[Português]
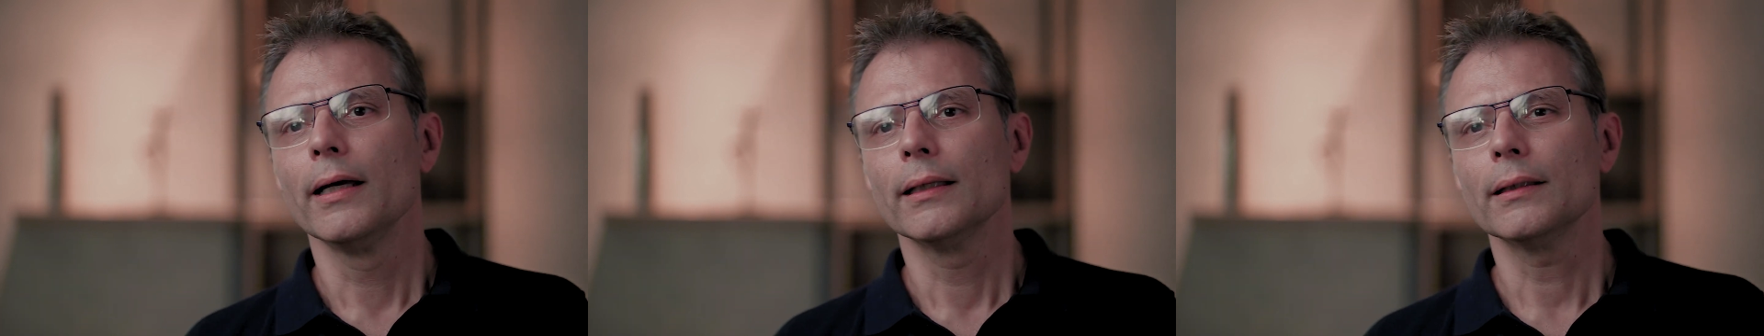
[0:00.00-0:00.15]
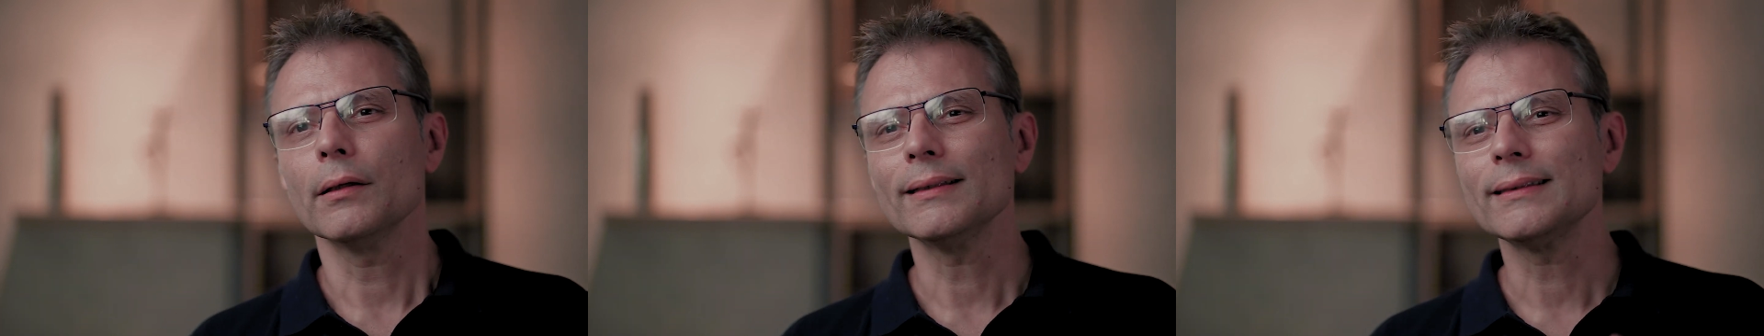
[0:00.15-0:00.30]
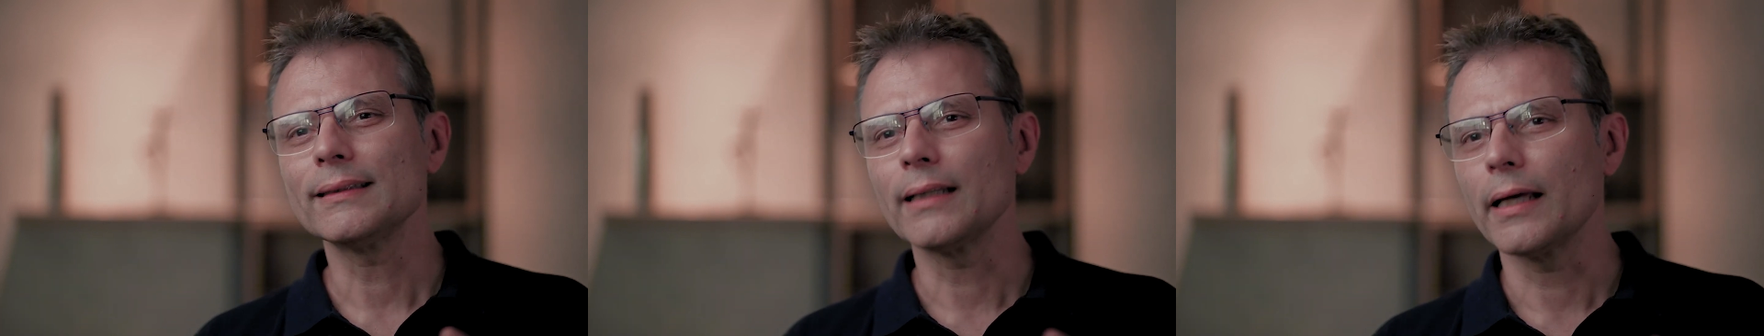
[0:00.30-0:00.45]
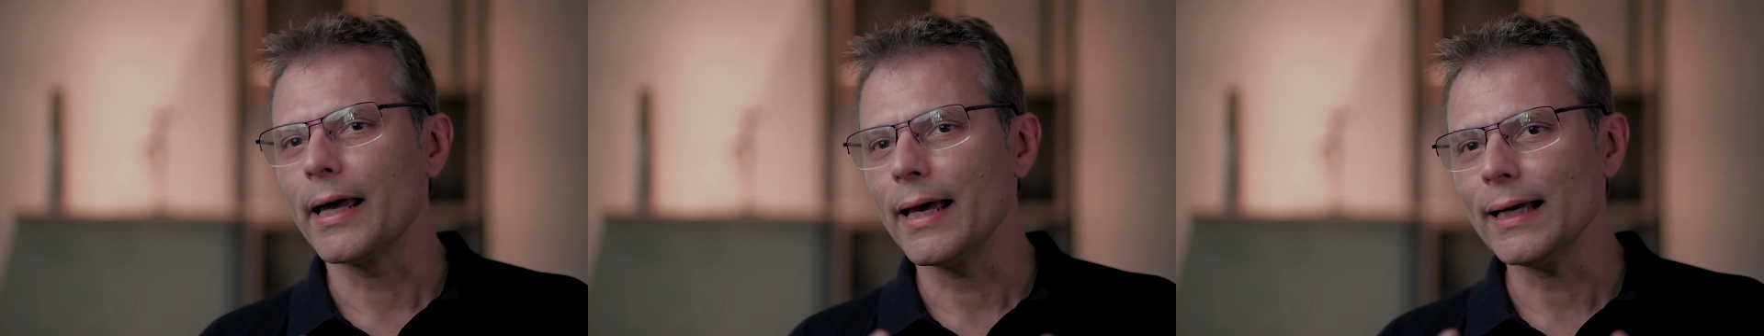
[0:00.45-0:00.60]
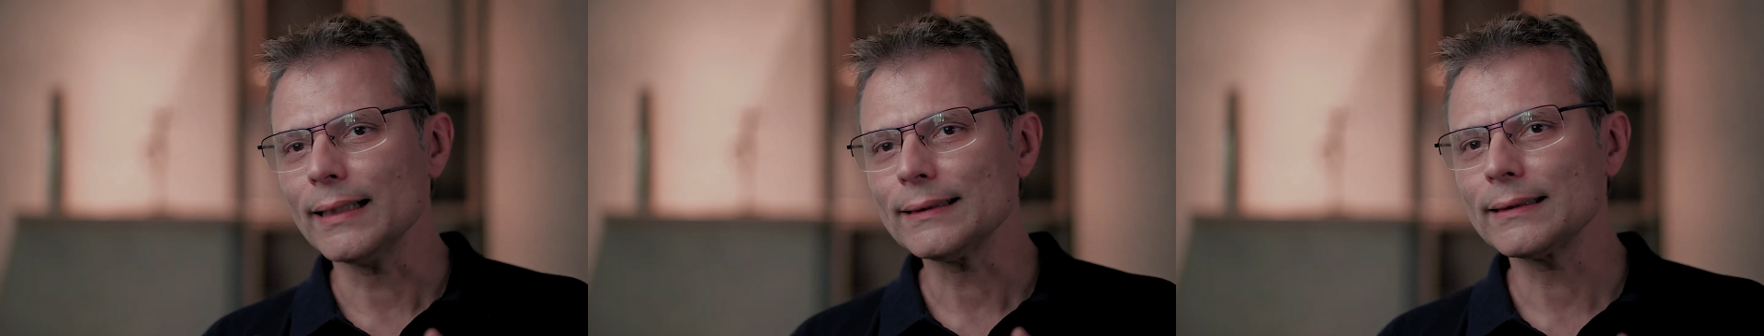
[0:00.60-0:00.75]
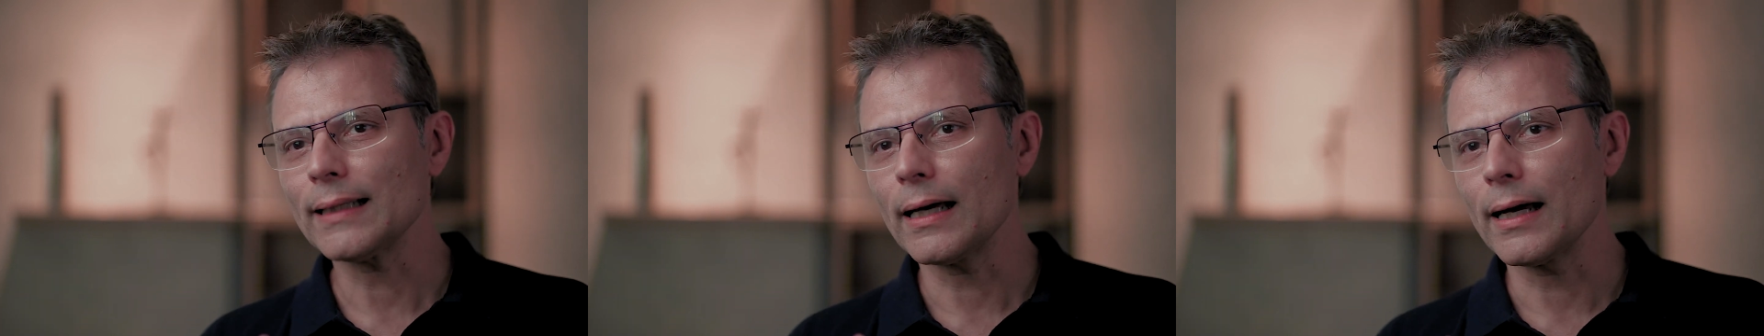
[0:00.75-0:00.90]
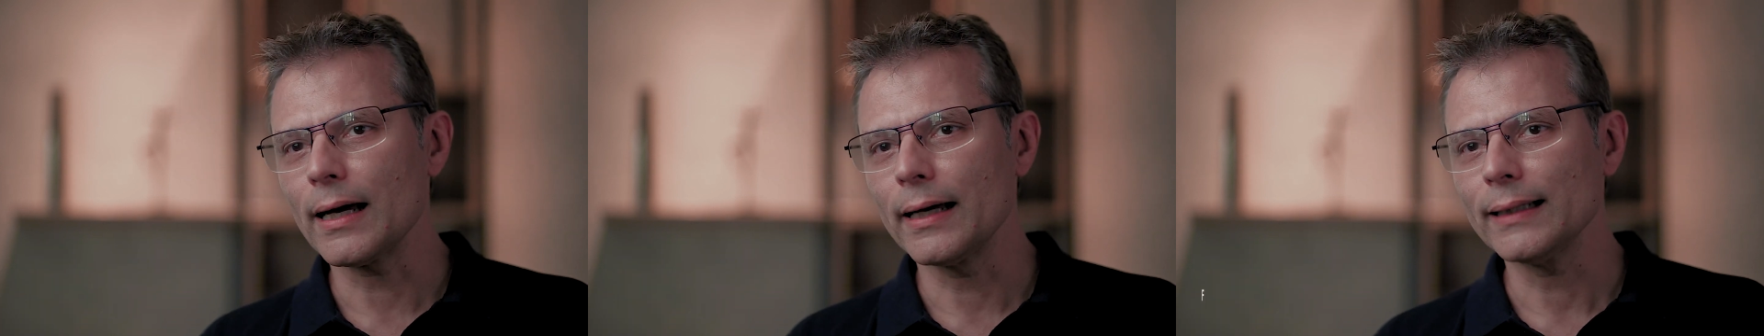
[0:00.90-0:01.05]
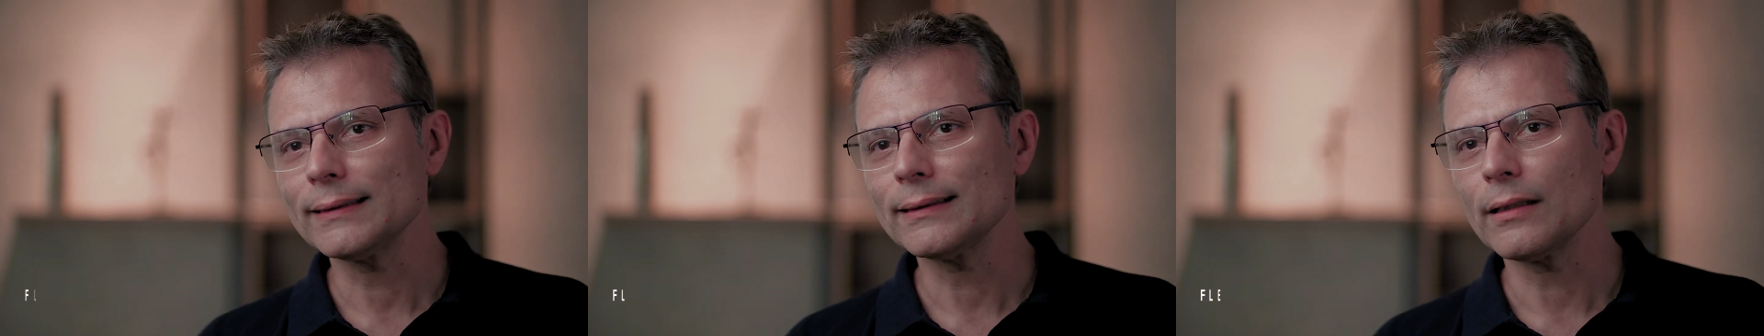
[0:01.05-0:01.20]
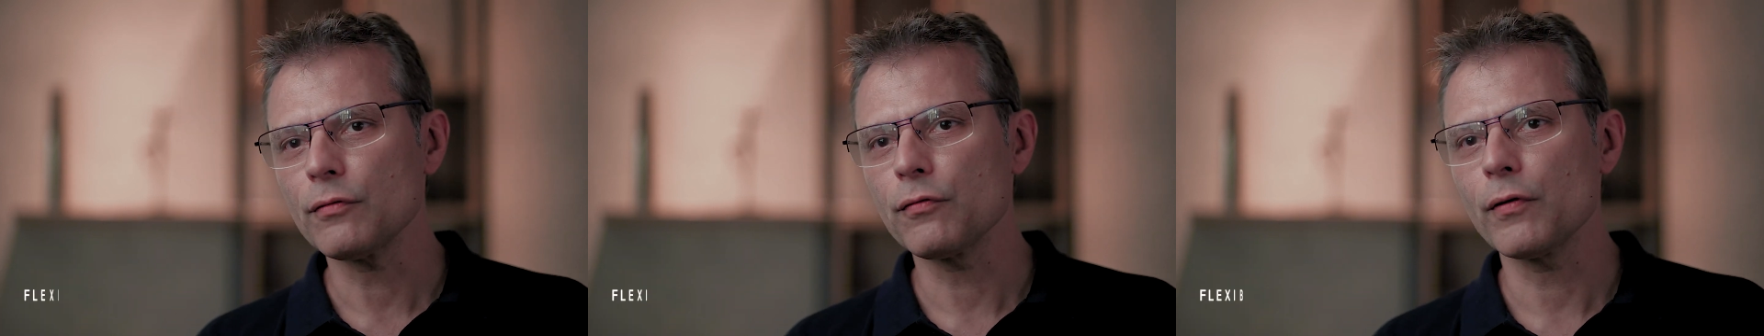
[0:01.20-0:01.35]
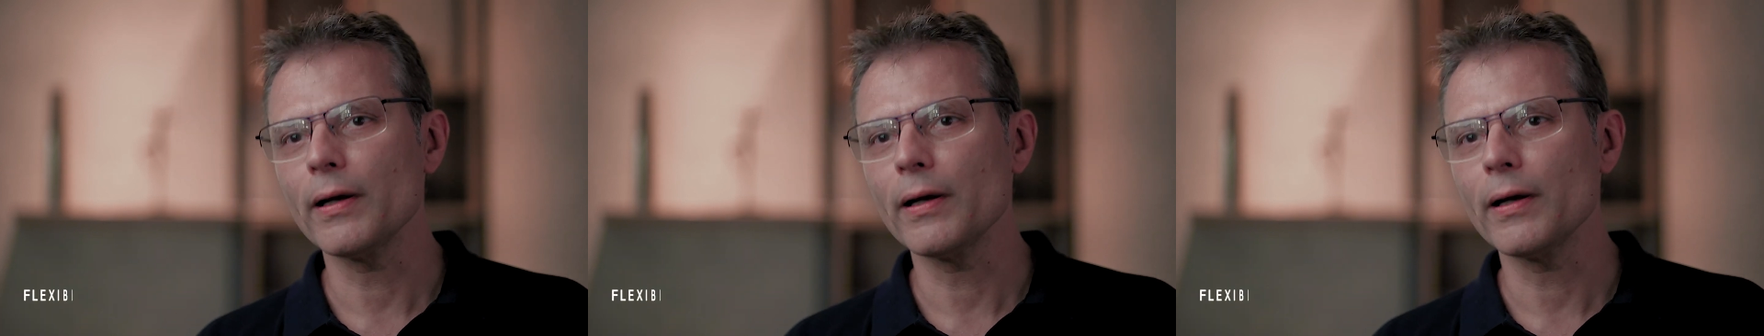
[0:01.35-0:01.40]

Então, assim, essa, essa